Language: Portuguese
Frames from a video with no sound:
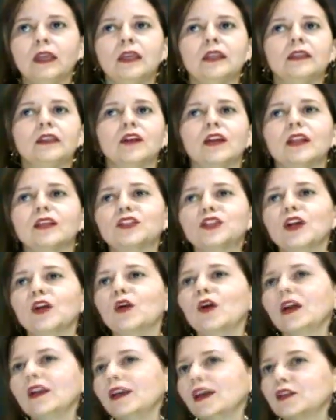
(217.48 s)
Então ela
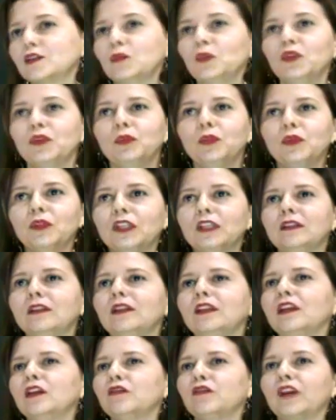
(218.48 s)
chegou, aliás, muito
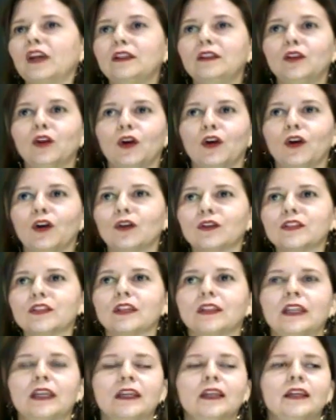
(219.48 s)
bonitinha,
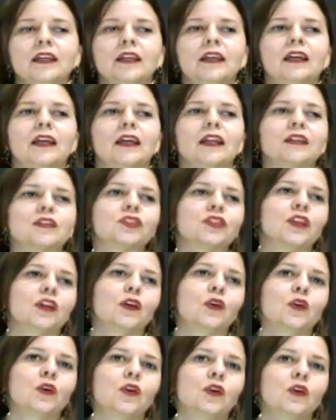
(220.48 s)
vaidosa, né? Ela
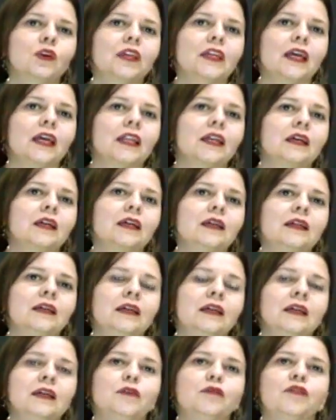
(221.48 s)
chegou e
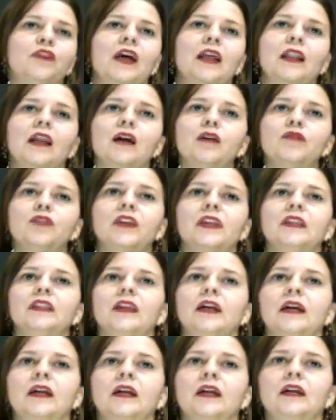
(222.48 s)
ela falava que
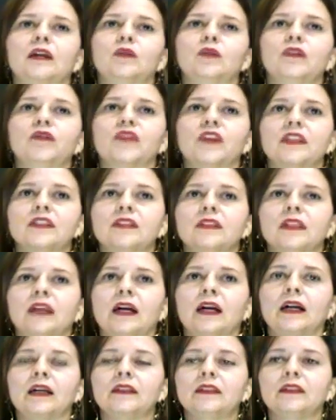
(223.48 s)
na
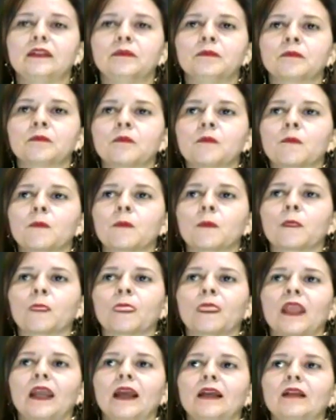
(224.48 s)
universidade
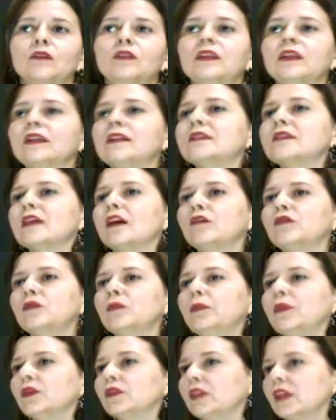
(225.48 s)
ela utilizava um
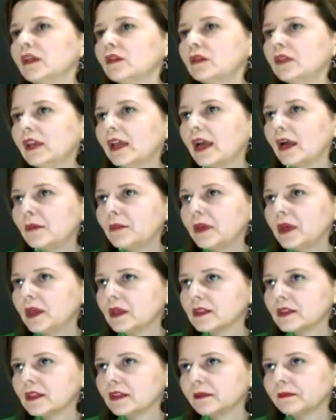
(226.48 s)
ponteiro de
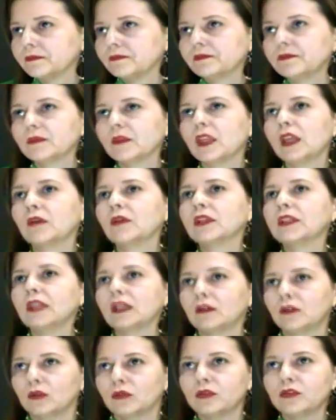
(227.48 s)
cabeça, que é uma
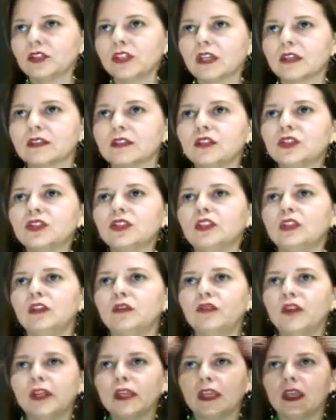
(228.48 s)
tecnologia
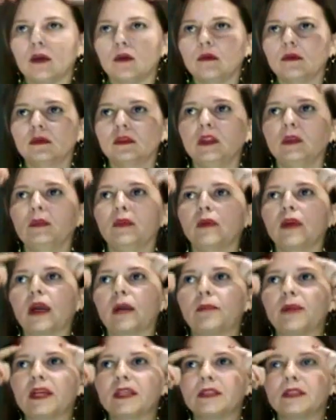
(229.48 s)
assistiva, que é um tipo um
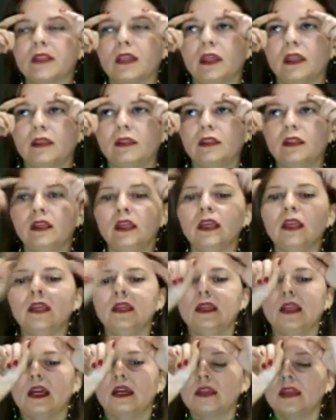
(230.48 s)
capacete,
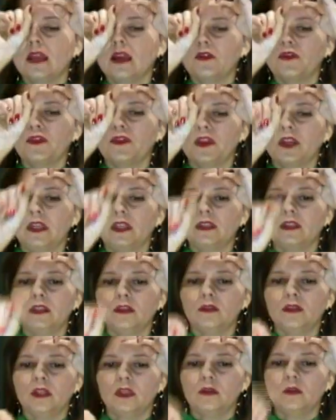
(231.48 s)
e aqui à frente
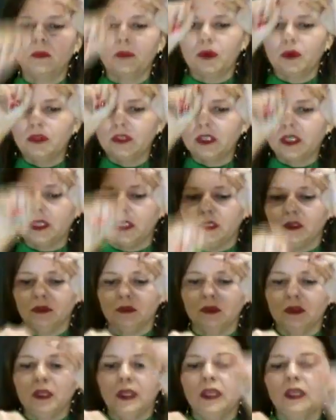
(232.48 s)
eu tenho um ponteiro.
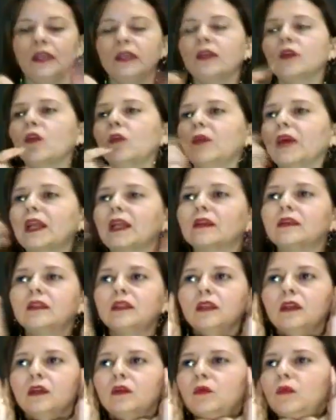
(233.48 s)
E como ela
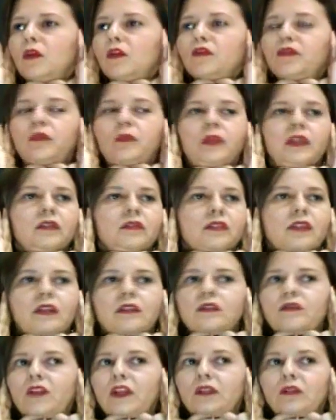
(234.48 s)
tinha um movimento
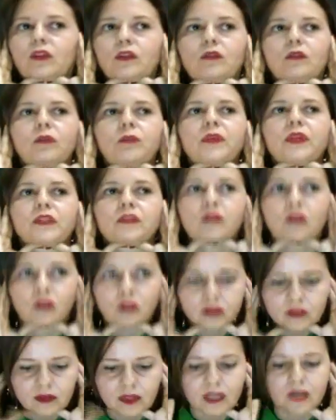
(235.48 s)
satisfatório do
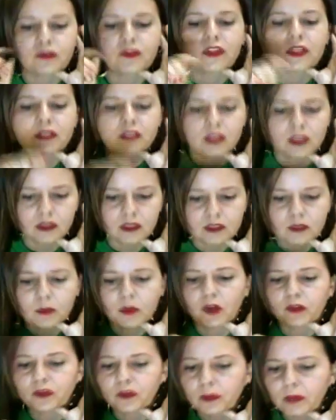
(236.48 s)
pescoço, ela fazia esse
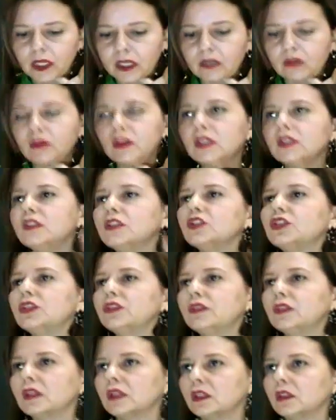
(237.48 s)
movimento e ia
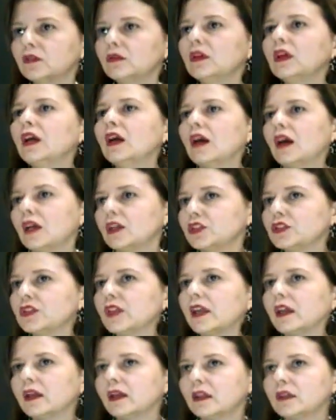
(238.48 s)
digitando as
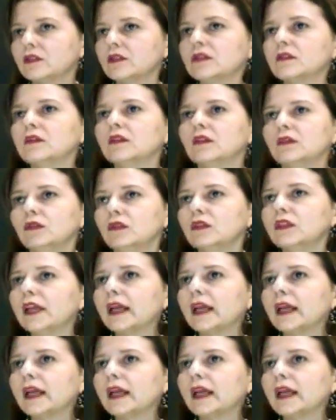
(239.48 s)
teclas do